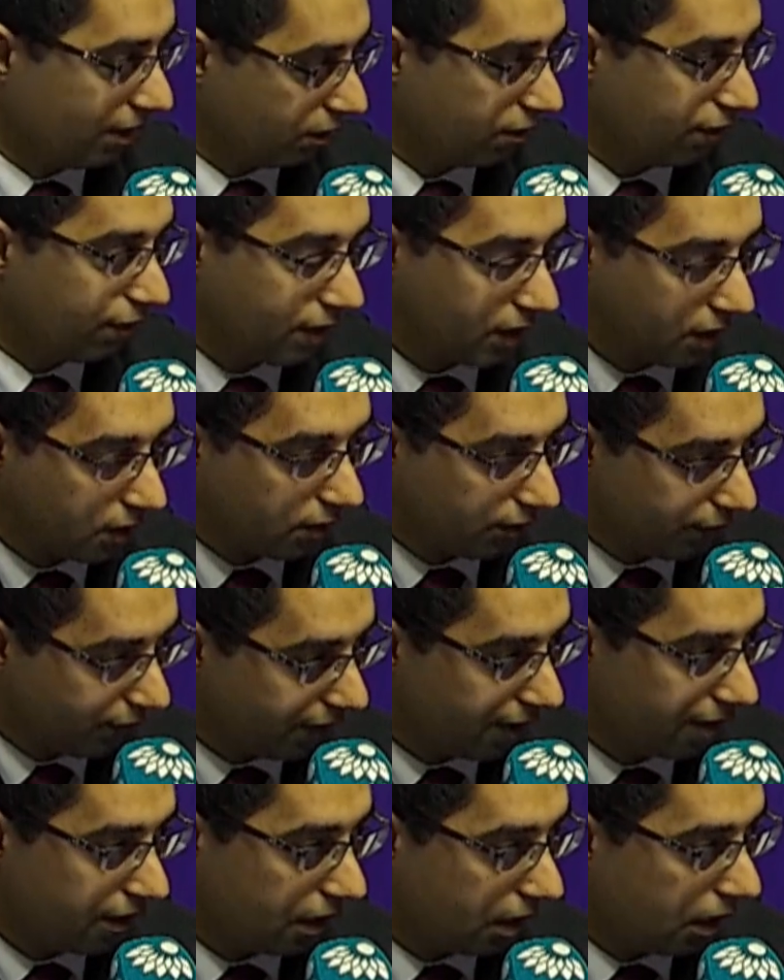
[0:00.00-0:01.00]
اتفاقية
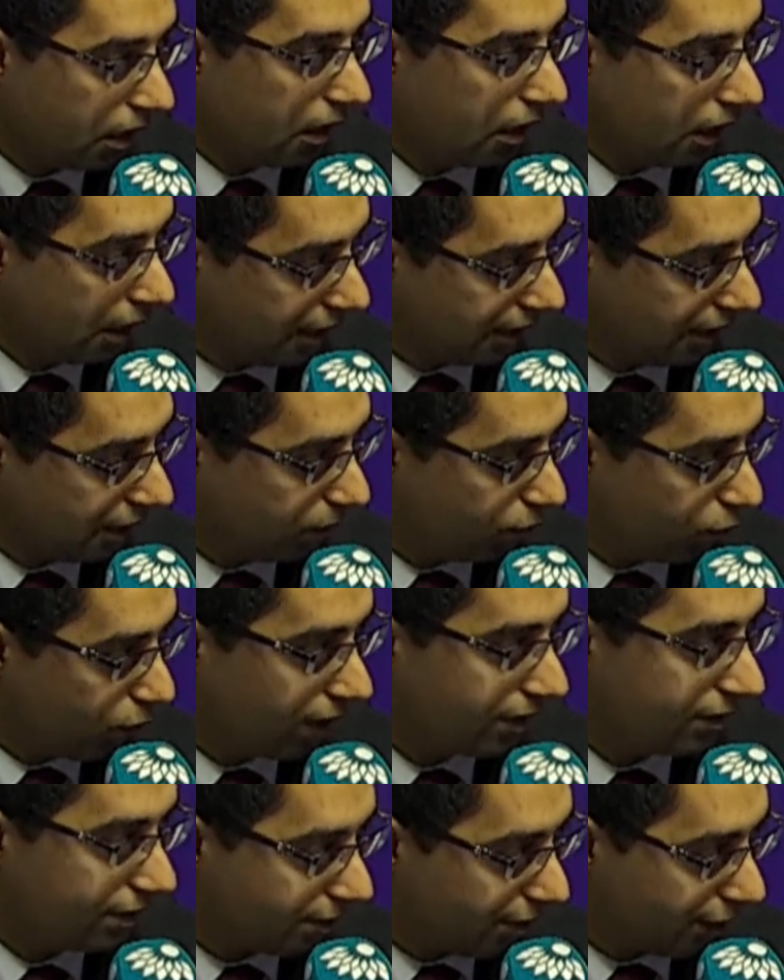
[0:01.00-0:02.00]
فيينا هي
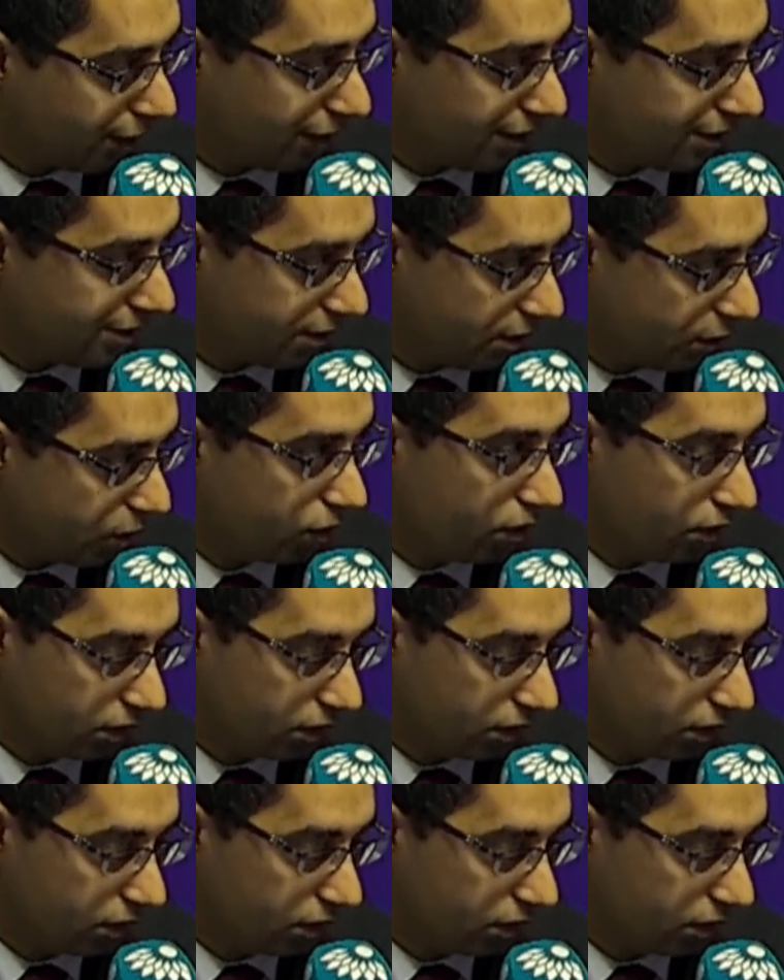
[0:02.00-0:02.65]
المحدد الرئيسي